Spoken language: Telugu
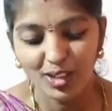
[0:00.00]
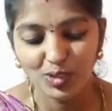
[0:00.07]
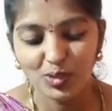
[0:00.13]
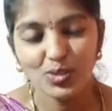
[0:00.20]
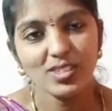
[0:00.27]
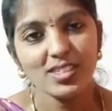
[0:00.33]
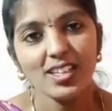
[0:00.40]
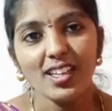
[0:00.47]

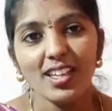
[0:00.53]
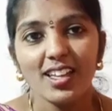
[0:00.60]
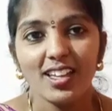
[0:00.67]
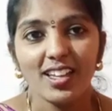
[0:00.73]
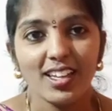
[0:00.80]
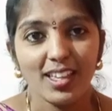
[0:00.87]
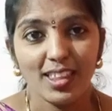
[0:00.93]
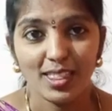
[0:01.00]
చూసి
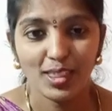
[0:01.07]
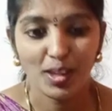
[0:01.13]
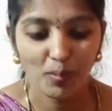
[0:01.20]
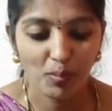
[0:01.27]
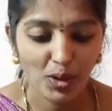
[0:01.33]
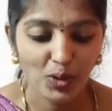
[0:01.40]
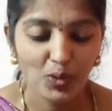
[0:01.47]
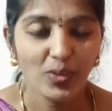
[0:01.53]
ఇంత
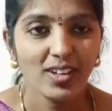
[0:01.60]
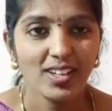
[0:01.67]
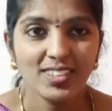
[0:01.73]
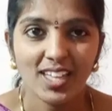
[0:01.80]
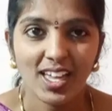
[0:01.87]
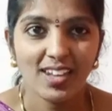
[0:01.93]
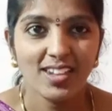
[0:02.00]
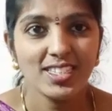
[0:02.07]
బరువున్న
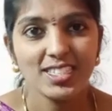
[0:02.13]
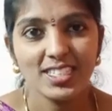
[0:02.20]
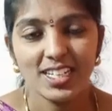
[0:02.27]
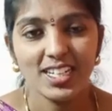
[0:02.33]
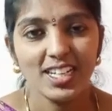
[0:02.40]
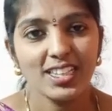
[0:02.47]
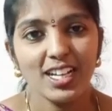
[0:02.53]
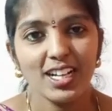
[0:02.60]
శారీస్
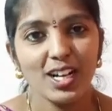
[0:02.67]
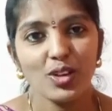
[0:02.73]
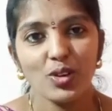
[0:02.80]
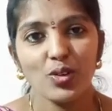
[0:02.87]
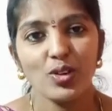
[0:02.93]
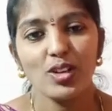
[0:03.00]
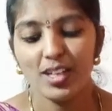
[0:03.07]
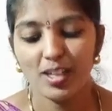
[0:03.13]
నేనైతే
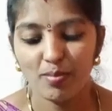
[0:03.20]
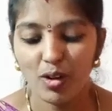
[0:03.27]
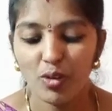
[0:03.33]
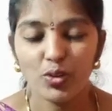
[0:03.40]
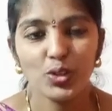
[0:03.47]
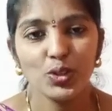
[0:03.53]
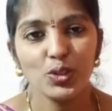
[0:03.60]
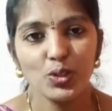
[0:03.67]
కట్టుకోలేనమ్మా
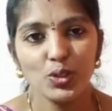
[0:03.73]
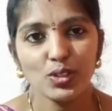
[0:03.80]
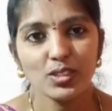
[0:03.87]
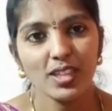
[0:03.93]
వద్దు